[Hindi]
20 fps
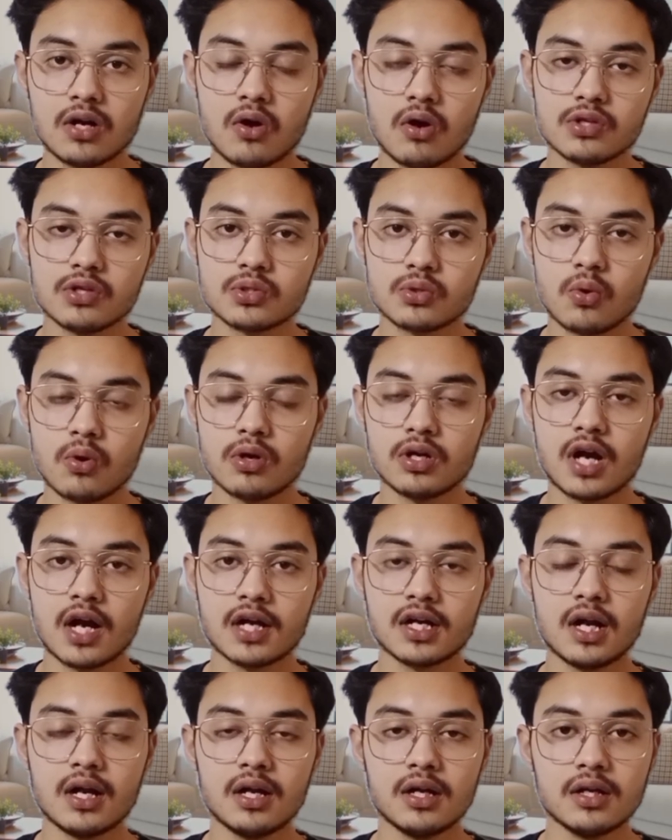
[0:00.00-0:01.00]
कार्ड और स्कोर
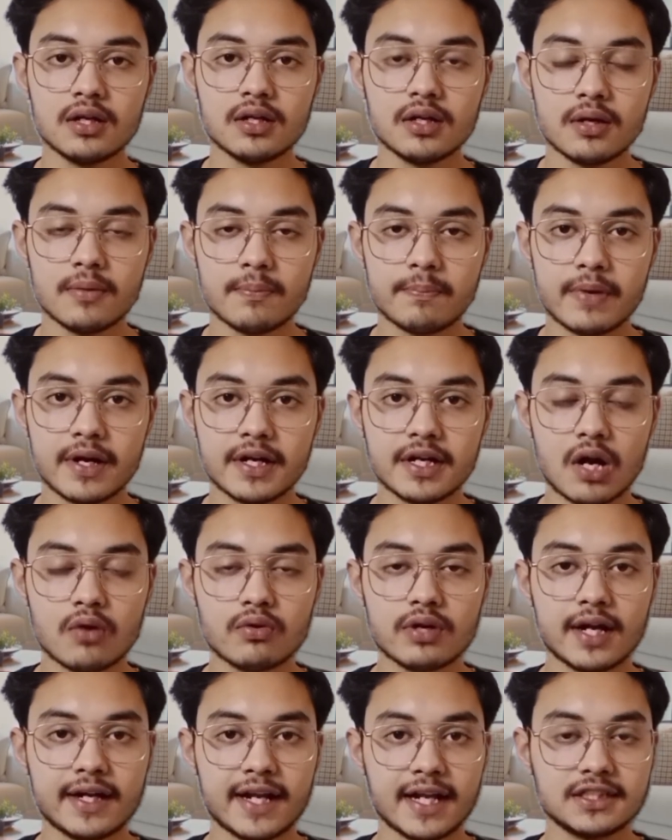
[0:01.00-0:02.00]
कार्ड का प्रिंट
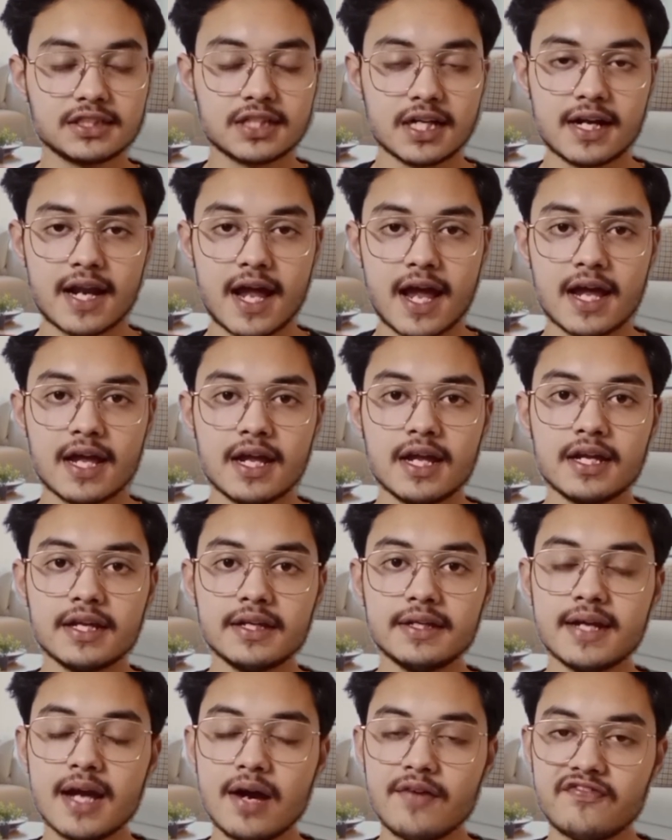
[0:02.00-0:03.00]
आउट अटैच करना है
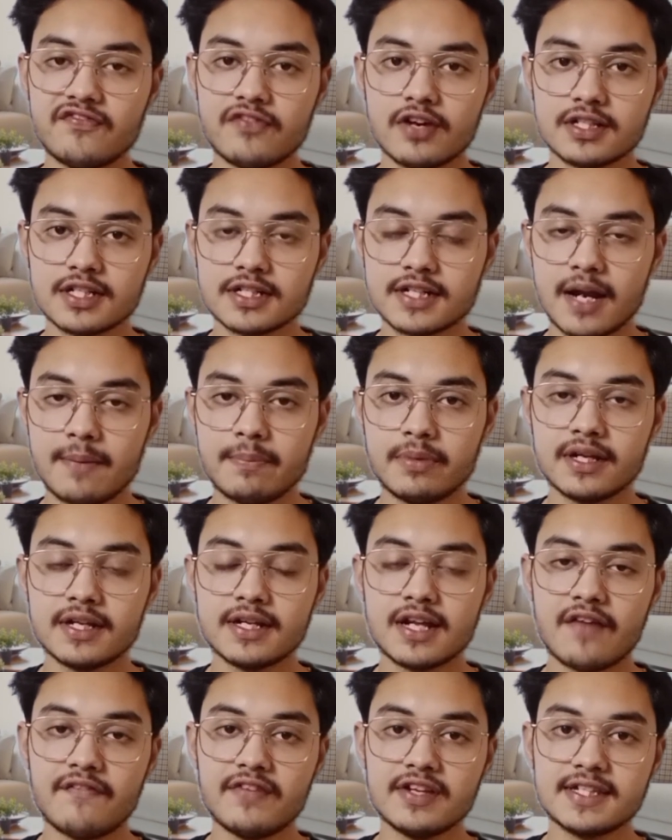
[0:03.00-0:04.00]
या फर्स्ट
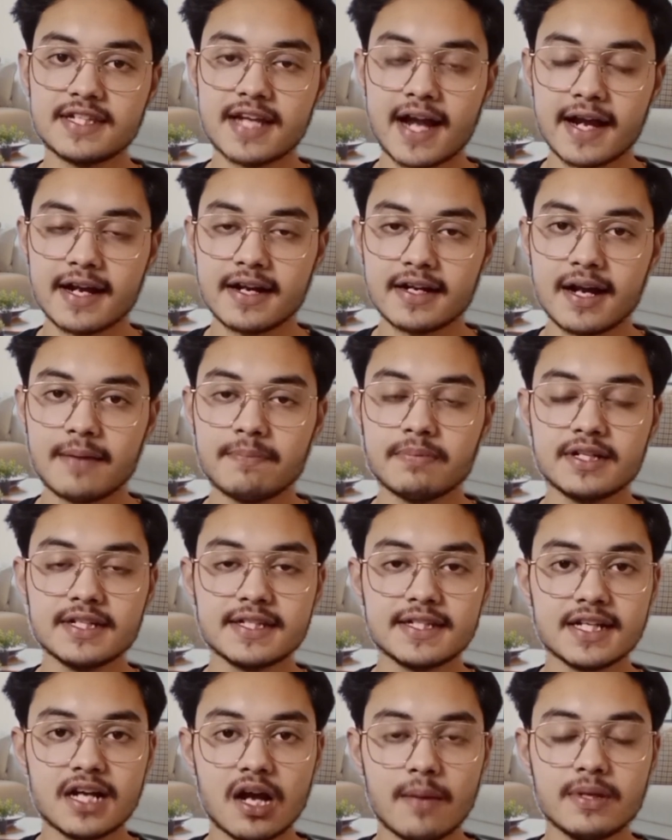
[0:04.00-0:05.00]
अटैम्प्ट या फिर सेकेंड
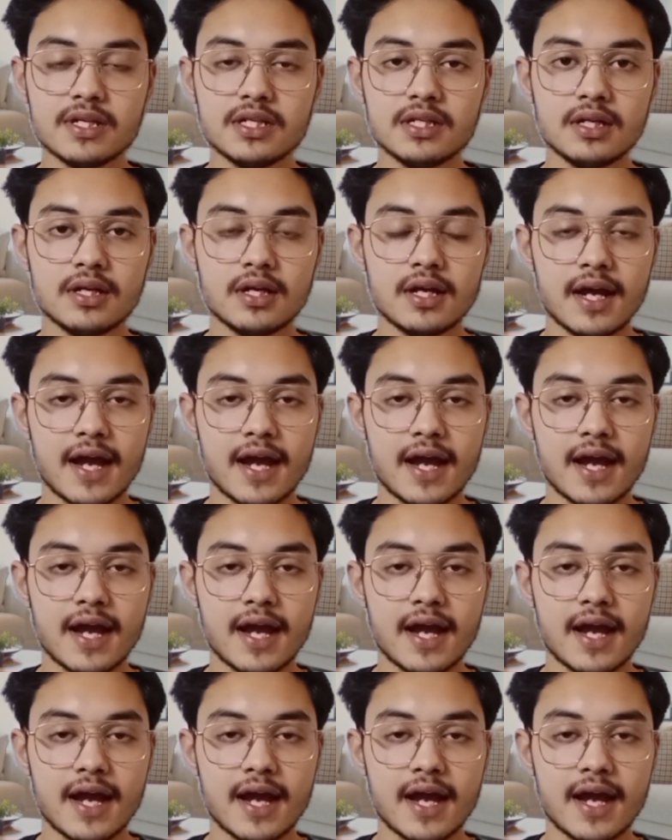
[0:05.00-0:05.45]
अटैम्प्ट किसी का भी